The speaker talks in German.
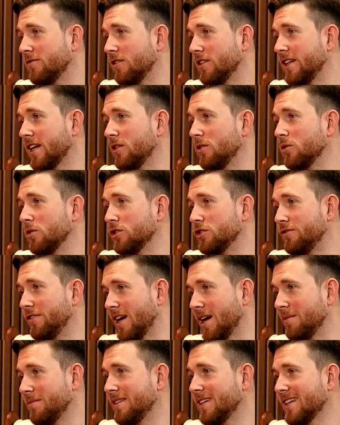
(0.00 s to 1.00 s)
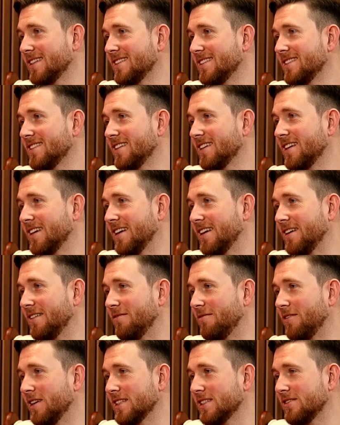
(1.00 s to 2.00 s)
von der du geschwärmt hast, äh,
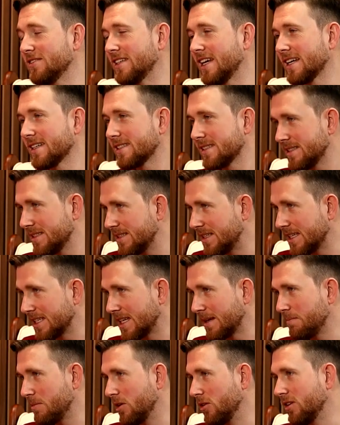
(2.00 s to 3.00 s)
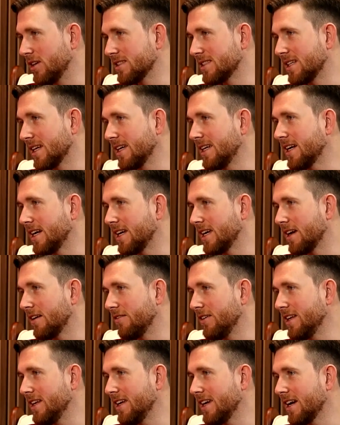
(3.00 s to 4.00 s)
was du sagst, das hat man in Costa Rica eher
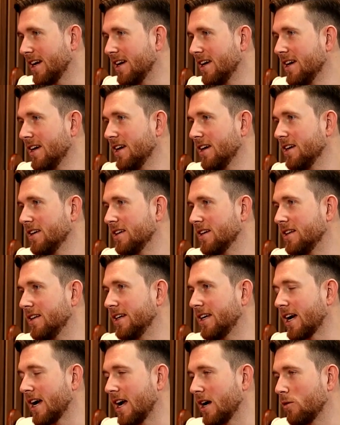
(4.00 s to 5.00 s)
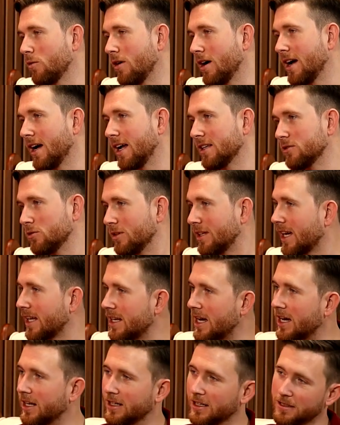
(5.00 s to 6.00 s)
weniger. Genau. Hier in genau. Nicaragua, also
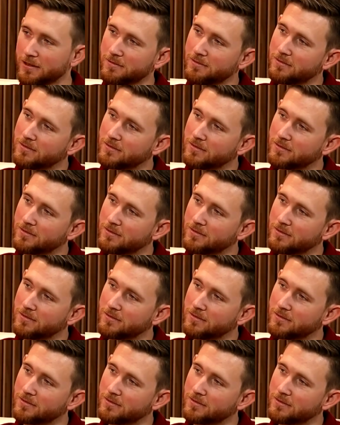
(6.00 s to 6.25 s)
Granada.